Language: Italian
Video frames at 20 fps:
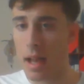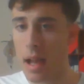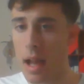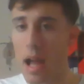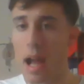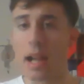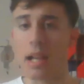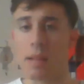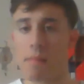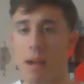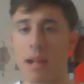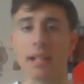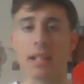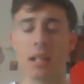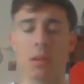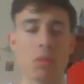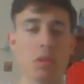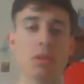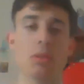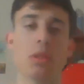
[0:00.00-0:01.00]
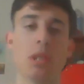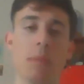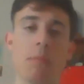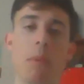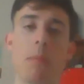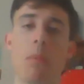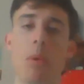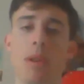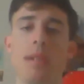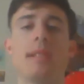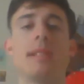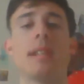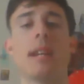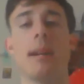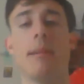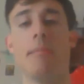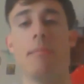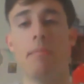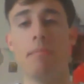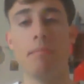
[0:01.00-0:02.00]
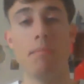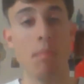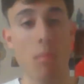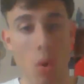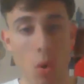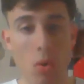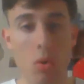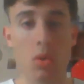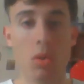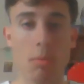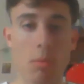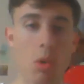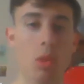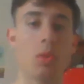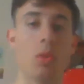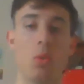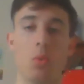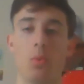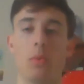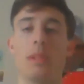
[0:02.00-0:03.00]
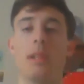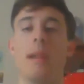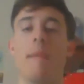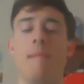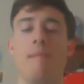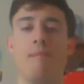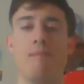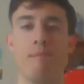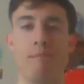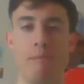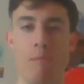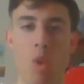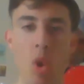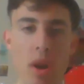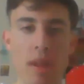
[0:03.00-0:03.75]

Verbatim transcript: ha animali di questo tipo può essere molto molto utile. Buona